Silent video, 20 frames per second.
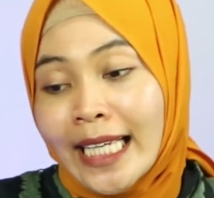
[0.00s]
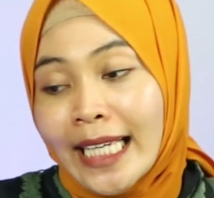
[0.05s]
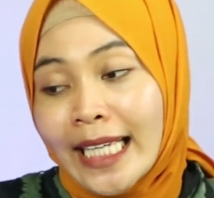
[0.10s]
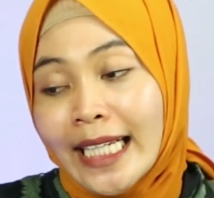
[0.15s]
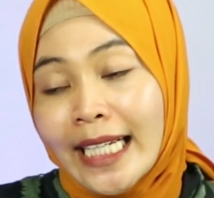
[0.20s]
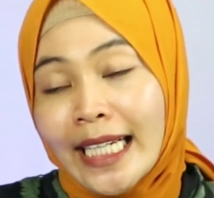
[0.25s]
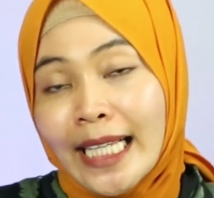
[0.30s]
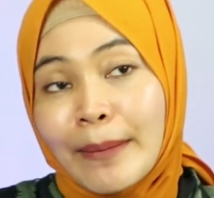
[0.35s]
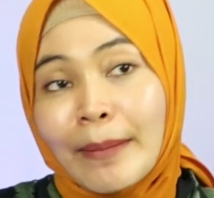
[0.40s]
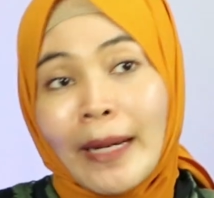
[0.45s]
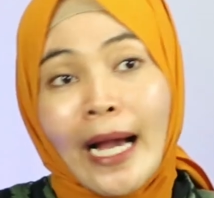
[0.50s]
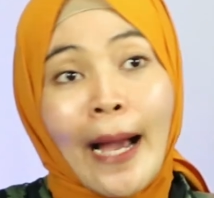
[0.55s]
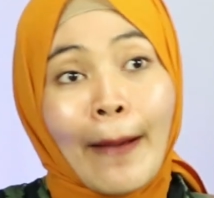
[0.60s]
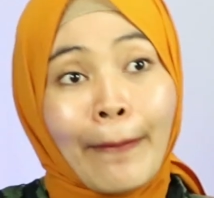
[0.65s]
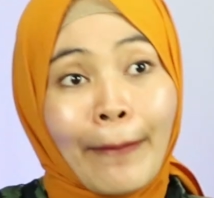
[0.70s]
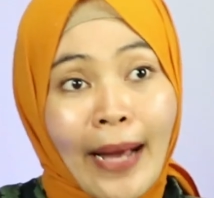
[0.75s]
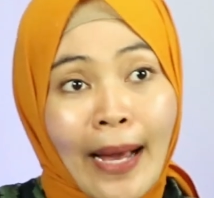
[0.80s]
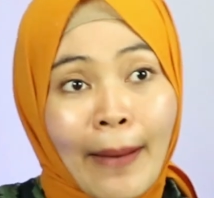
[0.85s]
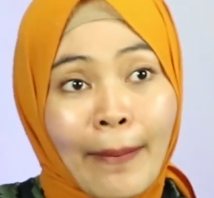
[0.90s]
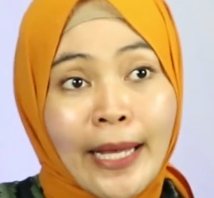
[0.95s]
Ini
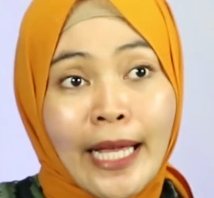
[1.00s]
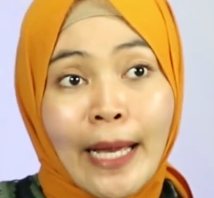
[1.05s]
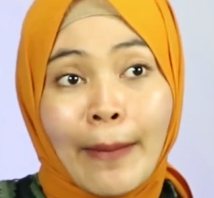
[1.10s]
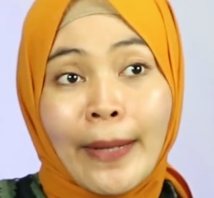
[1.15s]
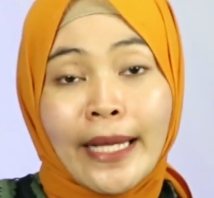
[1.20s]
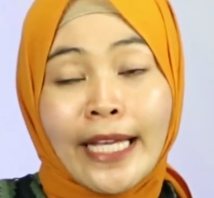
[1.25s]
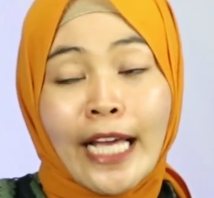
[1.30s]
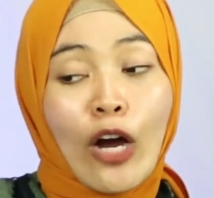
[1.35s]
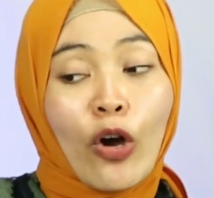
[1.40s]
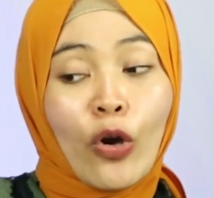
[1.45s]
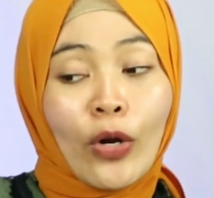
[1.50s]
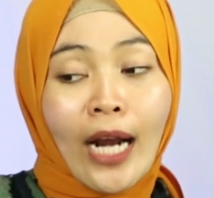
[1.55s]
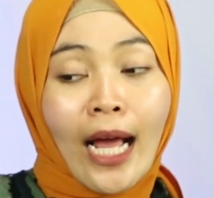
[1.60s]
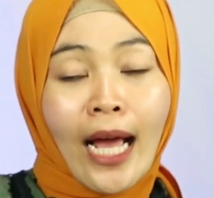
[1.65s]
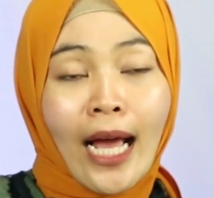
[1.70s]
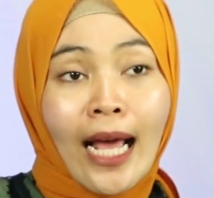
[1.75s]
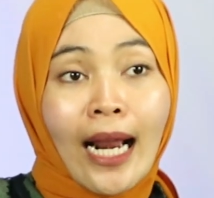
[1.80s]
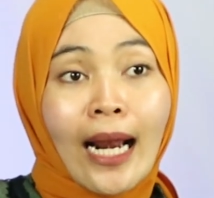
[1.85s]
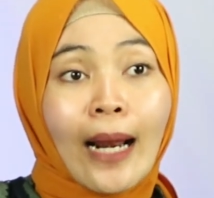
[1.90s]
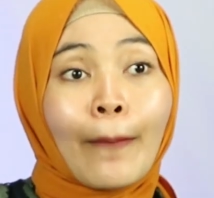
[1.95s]
mengapa banyak-banyak
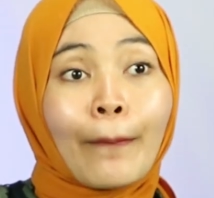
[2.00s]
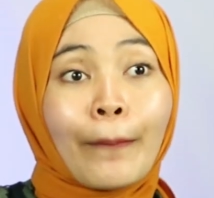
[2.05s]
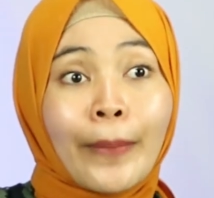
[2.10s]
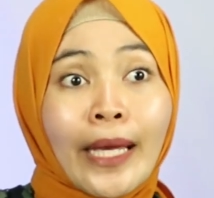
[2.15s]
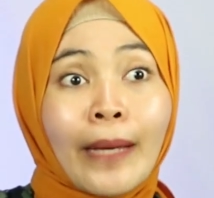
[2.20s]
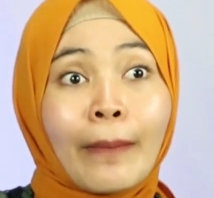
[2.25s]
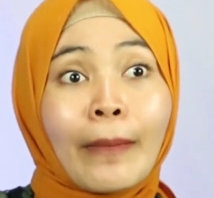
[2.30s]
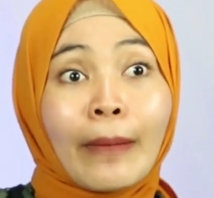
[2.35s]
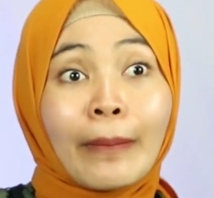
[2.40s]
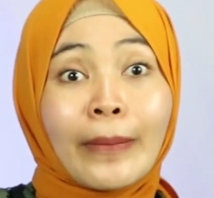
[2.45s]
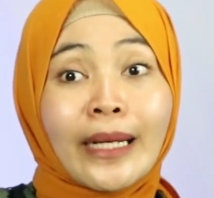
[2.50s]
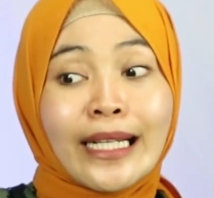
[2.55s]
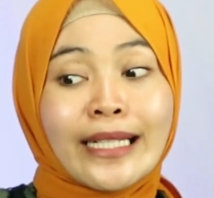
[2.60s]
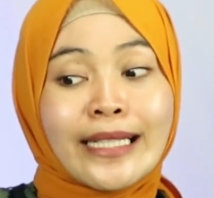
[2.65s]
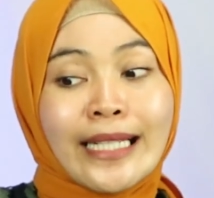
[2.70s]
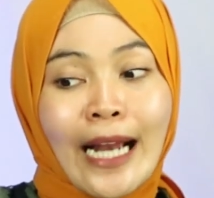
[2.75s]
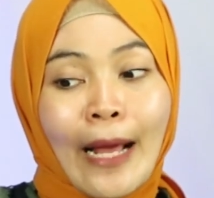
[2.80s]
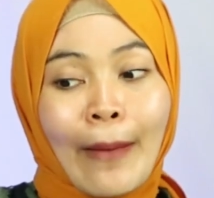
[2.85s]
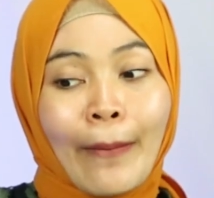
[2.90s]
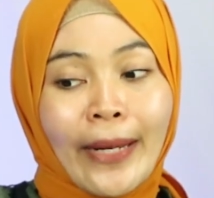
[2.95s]
orang lebih memilih
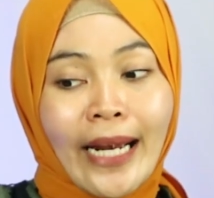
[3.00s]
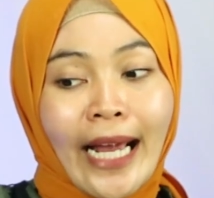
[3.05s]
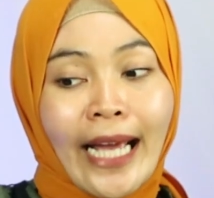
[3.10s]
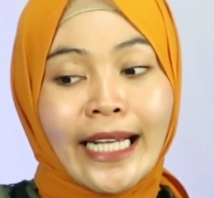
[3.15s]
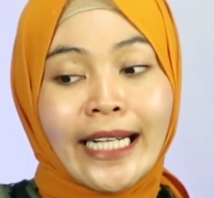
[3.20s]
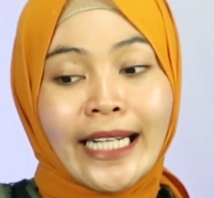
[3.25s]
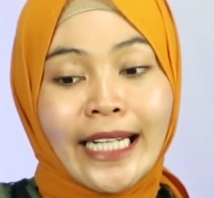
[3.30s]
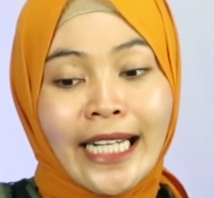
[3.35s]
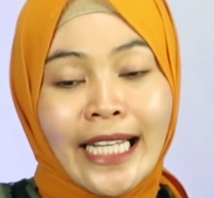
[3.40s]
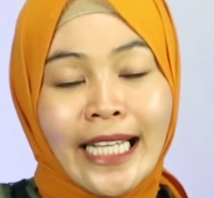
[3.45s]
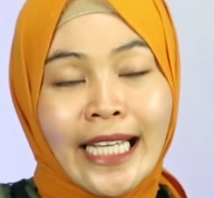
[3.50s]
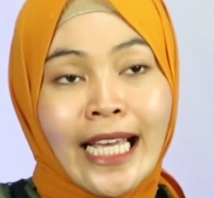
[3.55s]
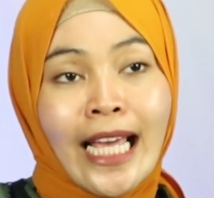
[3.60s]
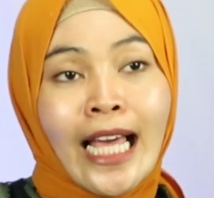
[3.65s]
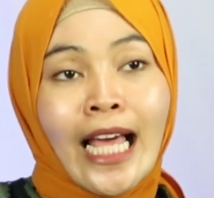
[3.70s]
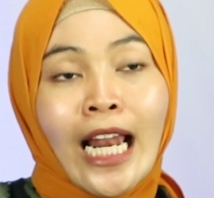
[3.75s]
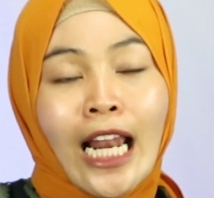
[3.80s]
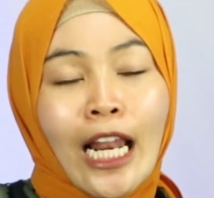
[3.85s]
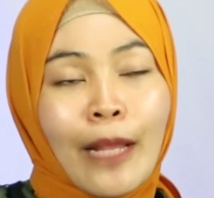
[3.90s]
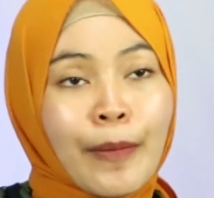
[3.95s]
senapan angin
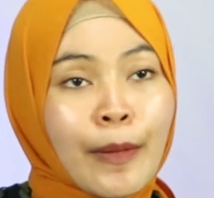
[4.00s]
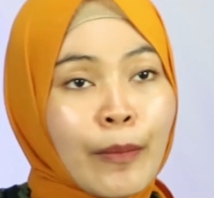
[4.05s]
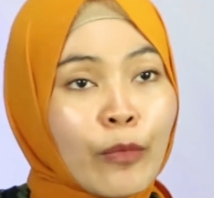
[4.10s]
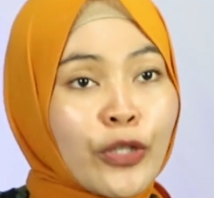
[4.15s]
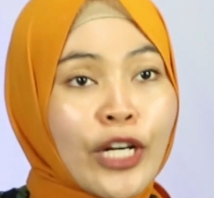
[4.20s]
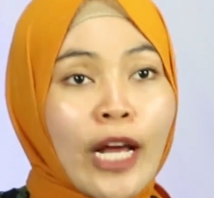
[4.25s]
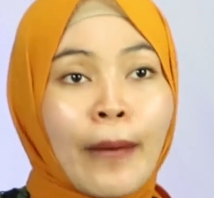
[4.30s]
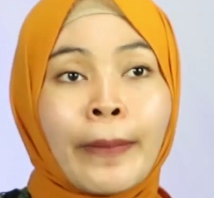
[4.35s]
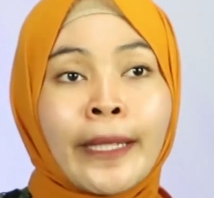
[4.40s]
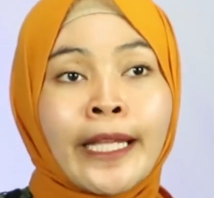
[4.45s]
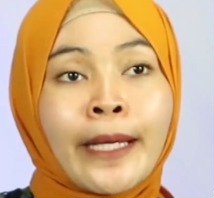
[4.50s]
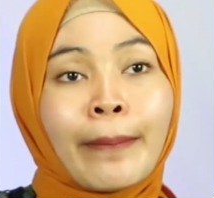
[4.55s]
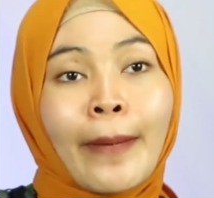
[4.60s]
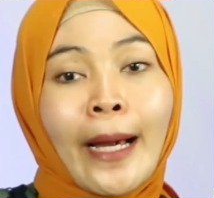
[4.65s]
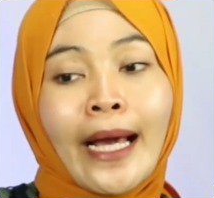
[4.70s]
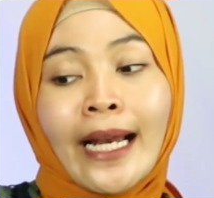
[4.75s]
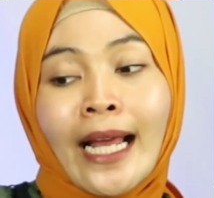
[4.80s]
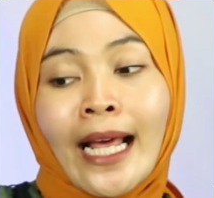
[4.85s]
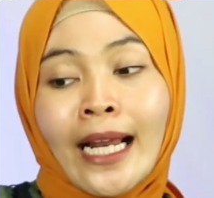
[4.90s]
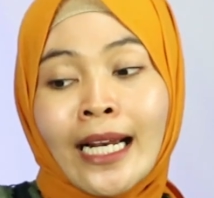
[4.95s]
ini. Lebih mudah
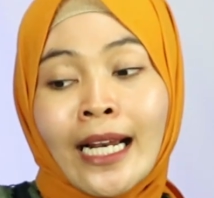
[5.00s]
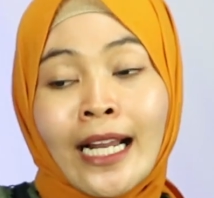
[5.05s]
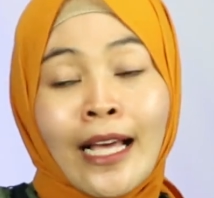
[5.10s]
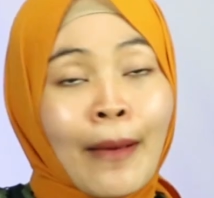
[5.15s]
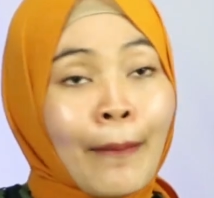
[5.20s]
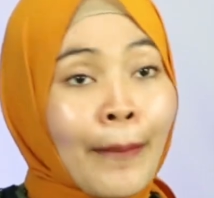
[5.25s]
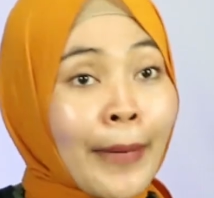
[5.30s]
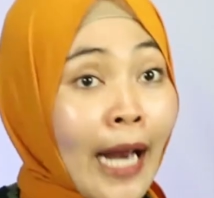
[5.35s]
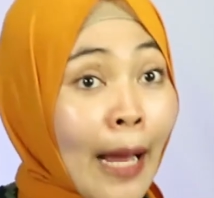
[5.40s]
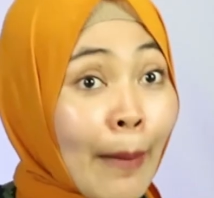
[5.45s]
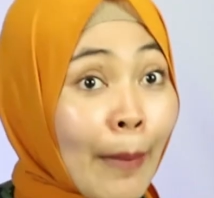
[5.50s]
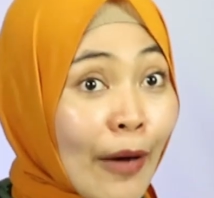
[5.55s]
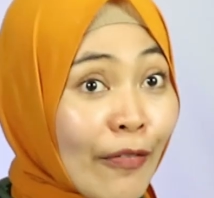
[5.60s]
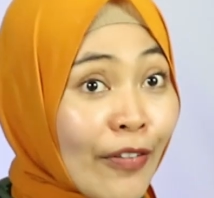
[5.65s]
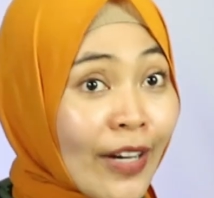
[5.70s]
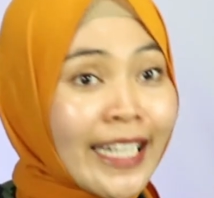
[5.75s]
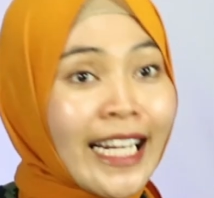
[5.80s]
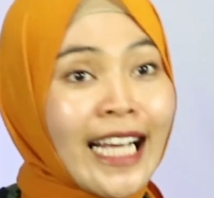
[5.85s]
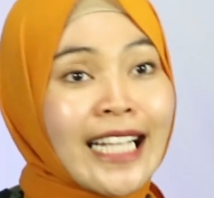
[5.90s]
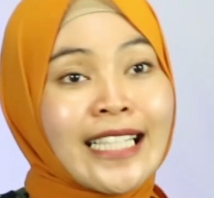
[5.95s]
penyimpanan,
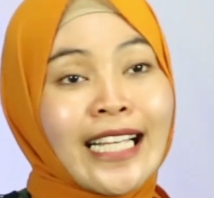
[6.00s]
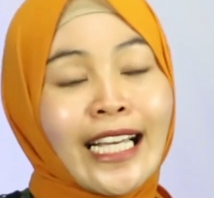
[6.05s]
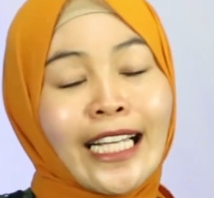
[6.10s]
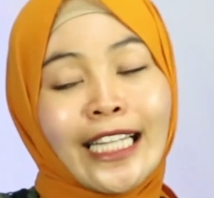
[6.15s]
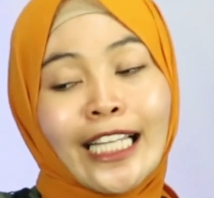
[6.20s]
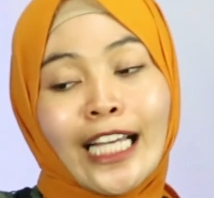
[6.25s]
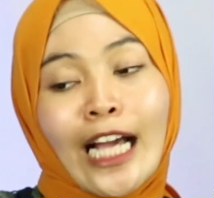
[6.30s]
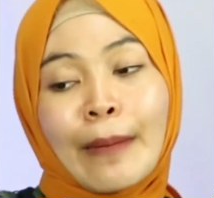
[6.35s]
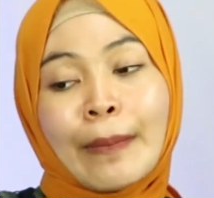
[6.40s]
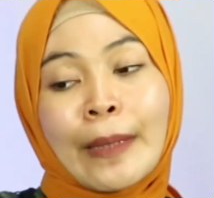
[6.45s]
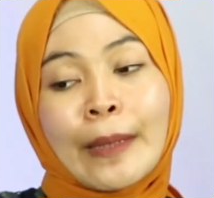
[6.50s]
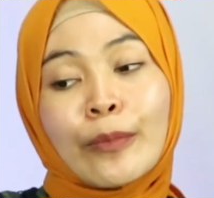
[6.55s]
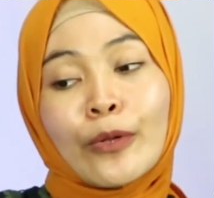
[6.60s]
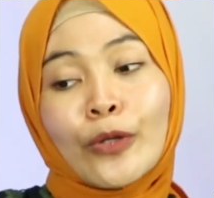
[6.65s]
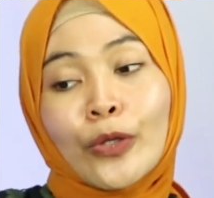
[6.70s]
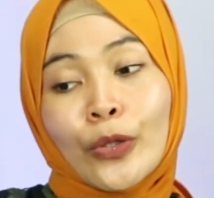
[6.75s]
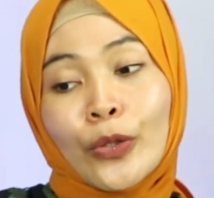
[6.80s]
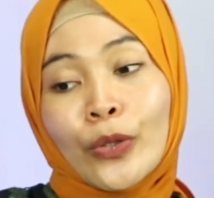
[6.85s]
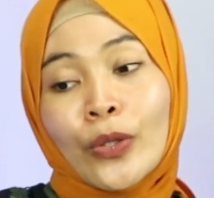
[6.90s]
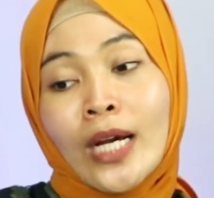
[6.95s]
menambah variasi ketika
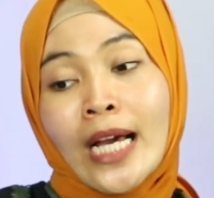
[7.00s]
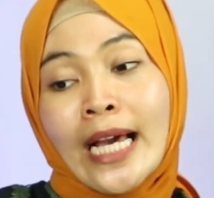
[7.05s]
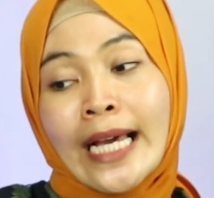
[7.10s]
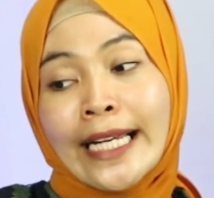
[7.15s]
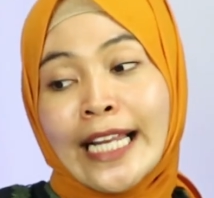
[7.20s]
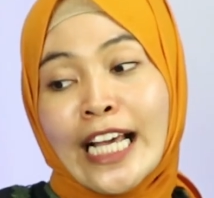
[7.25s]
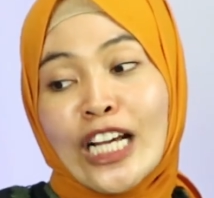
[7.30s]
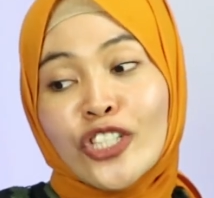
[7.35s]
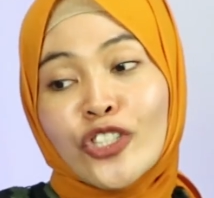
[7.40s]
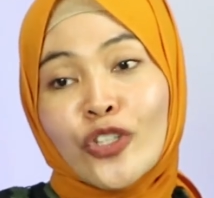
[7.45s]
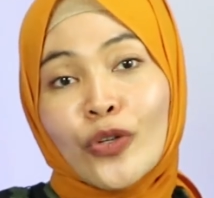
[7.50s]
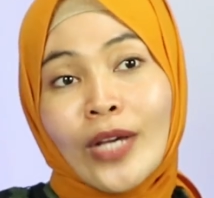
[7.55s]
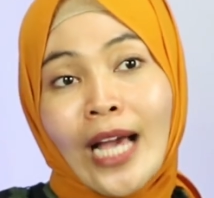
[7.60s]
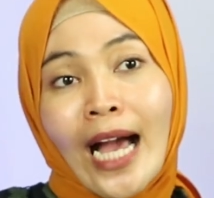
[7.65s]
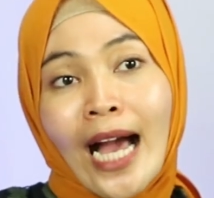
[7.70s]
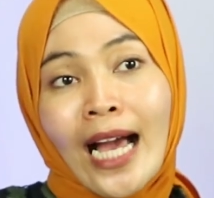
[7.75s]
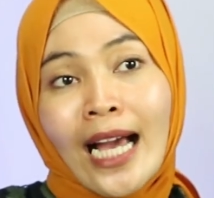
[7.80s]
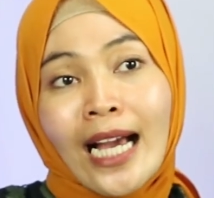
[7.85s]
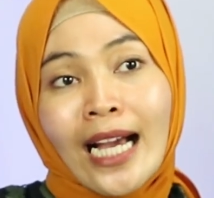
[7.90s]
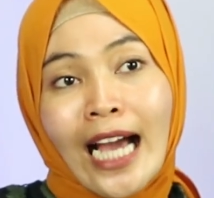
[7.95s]
berburu, dan
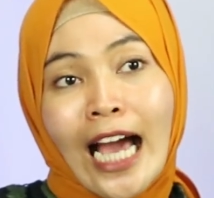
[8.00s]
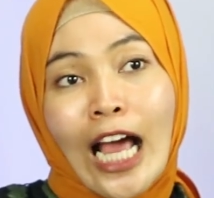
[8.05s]
juga